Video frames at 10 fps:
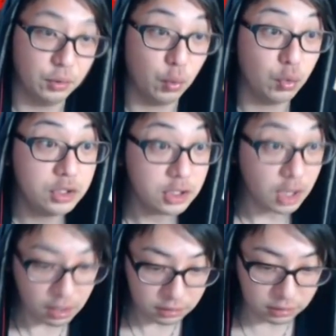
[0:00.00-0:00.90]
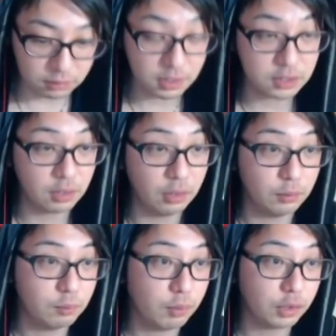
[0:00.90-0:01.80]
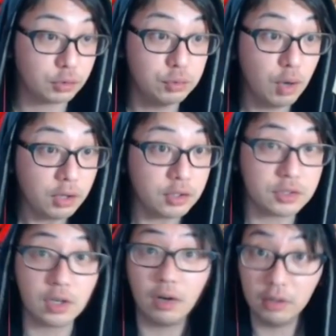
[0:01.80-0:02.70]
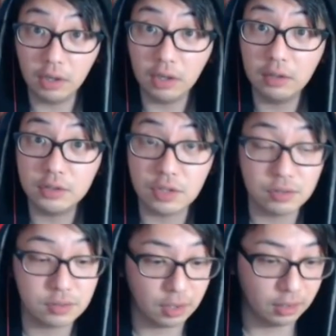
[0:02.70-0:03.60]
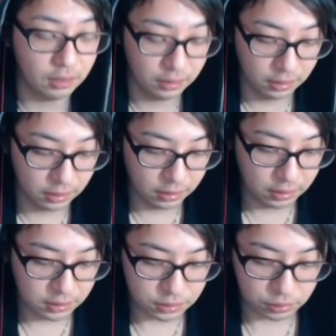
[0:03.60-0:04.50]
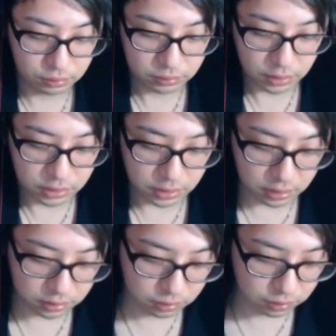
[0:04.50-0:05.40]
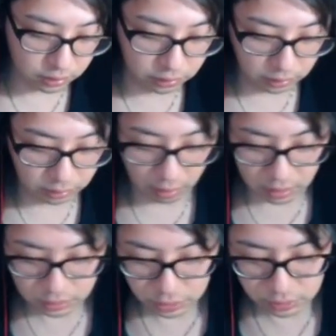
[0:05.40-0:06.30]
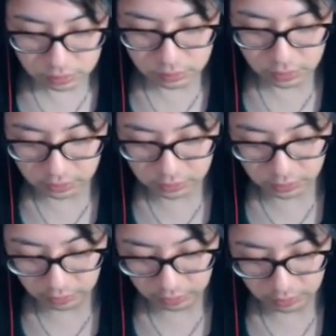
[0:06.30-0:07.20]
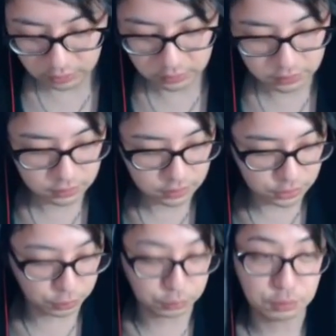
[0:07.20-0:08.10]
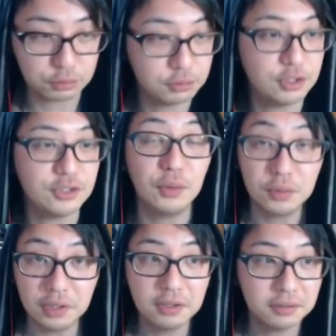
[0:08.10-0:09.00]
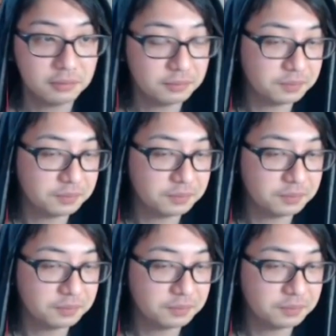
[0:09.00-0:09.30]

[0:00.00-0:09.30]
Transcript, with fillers: 4時半って皆さん、まだ暗いですからね、全然。そんな時間に起きて一体何すんだってね、仕事するんですけどね。